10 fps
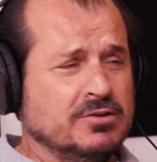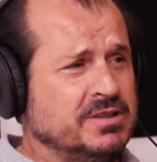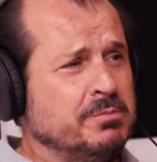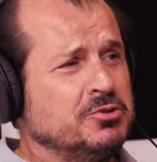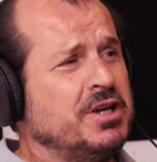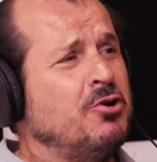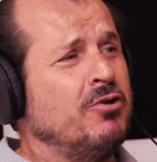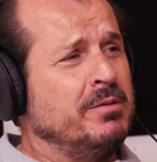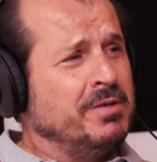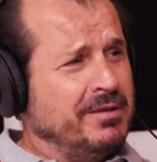los tiempos que
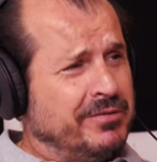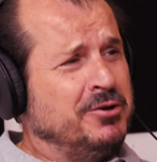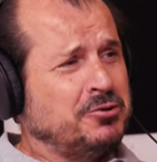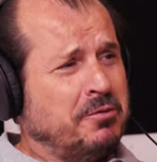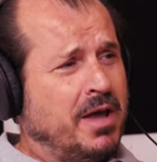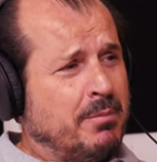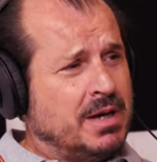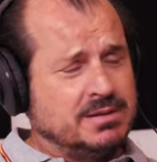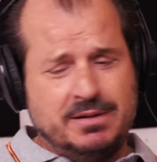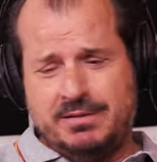corren me defino todavía
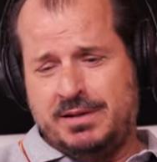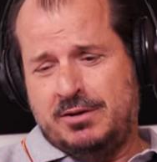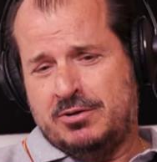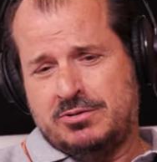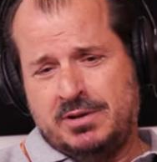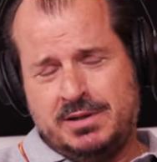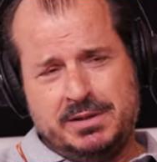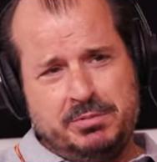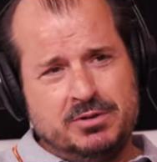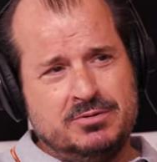más. Es decir, yo soy el
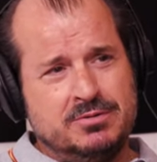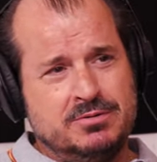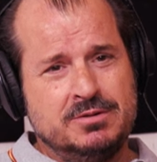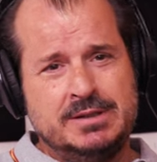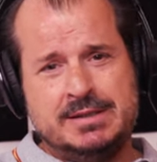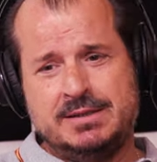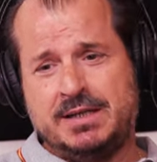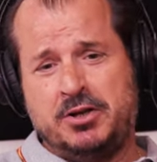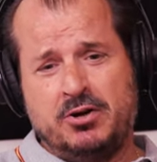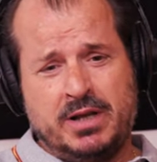típico eh,
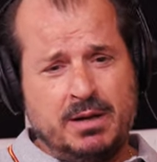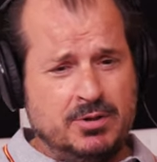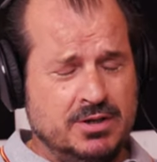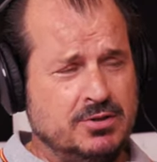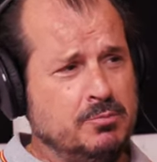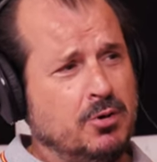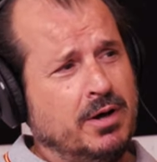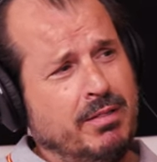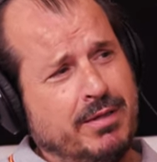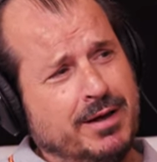señor ya, porque soy un poco
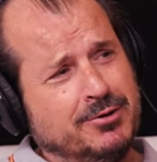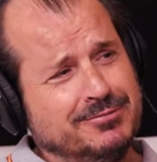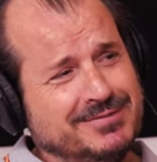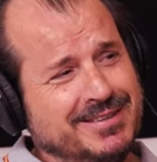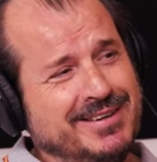anciano,